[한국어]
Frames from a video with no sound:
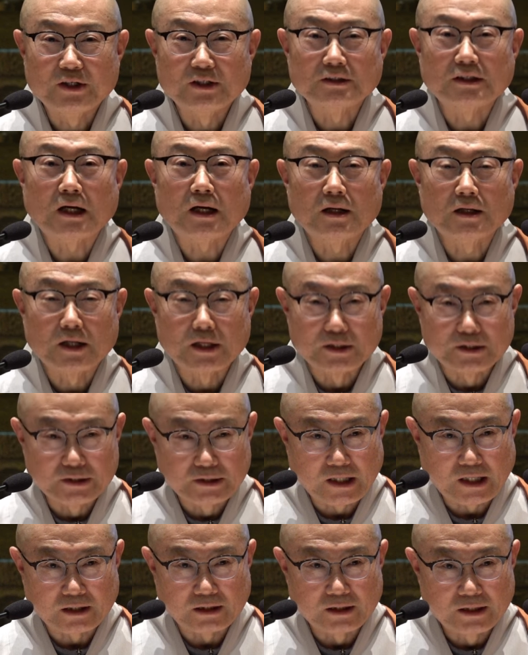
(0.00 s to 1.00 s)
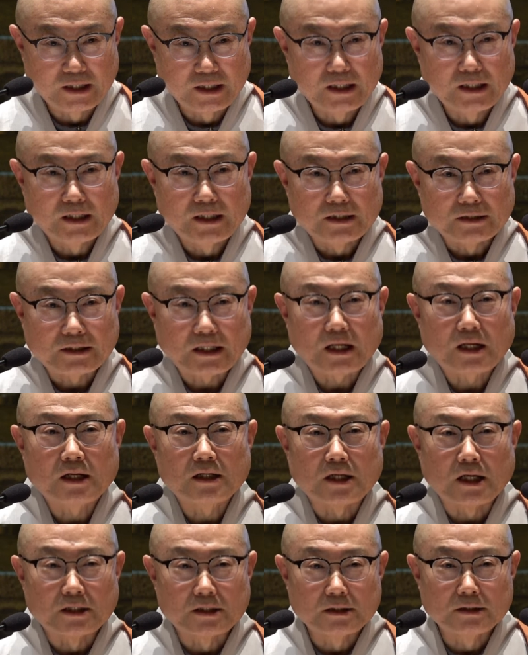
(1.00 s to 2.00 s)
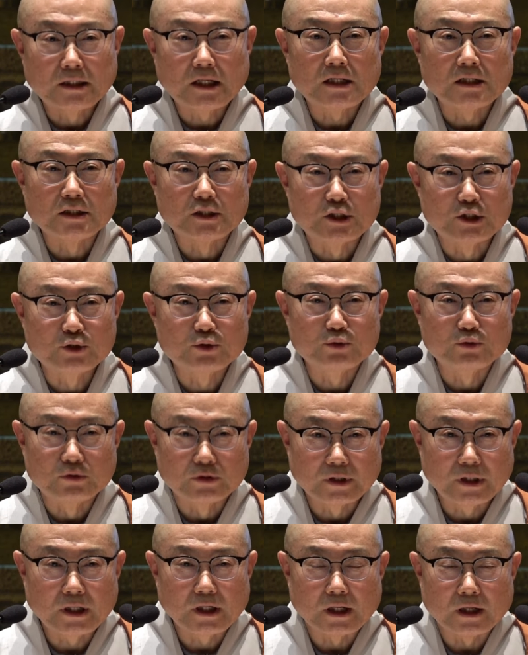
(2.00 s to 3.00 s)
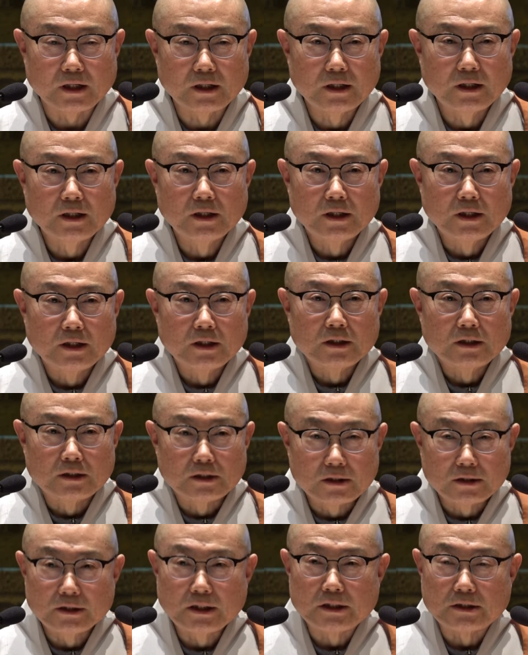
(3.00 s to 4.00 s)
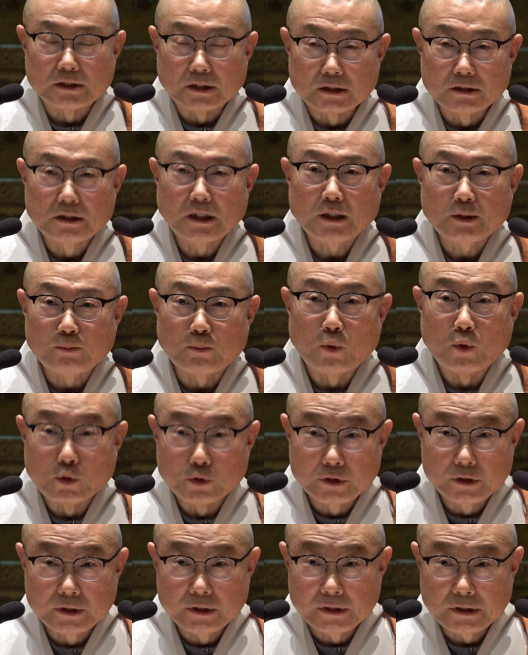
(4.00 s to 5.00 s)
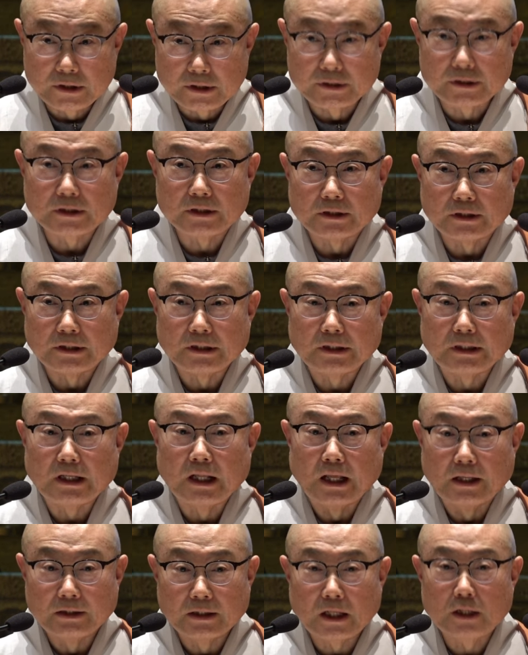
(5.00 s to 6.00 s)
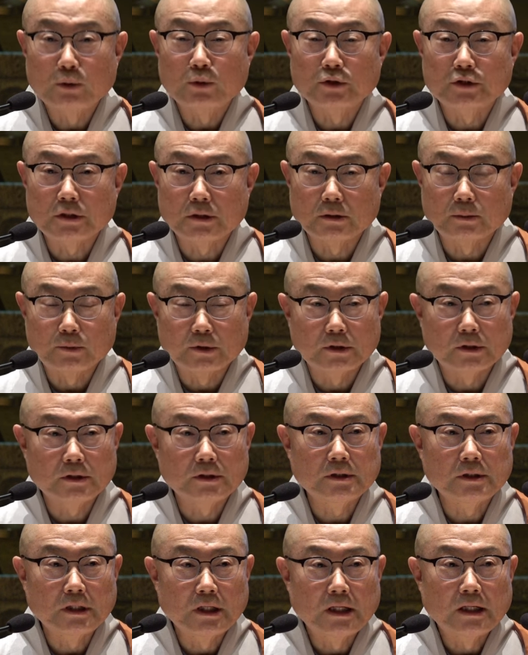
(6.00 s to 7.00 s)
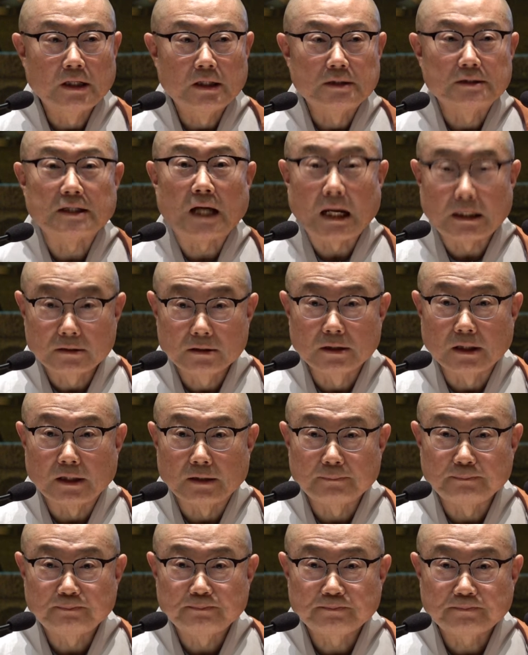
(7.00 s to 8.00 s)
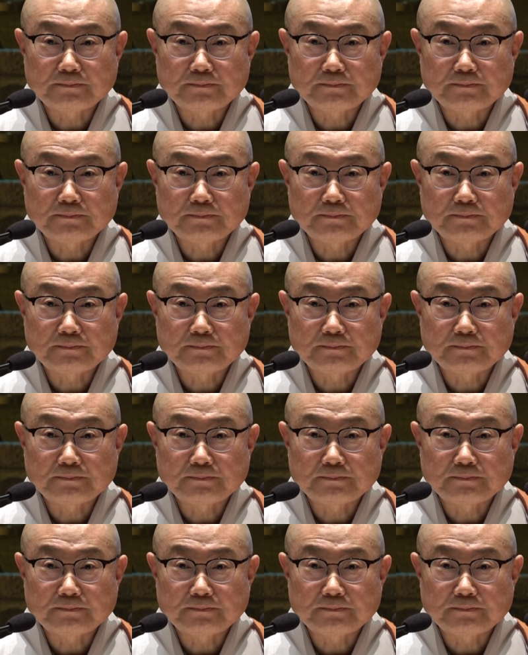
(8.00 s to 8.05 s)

살아계신 날. 살아계신 날의 기준인데, 그런데 정작 모시는 것은 옛날로 치면은 자정에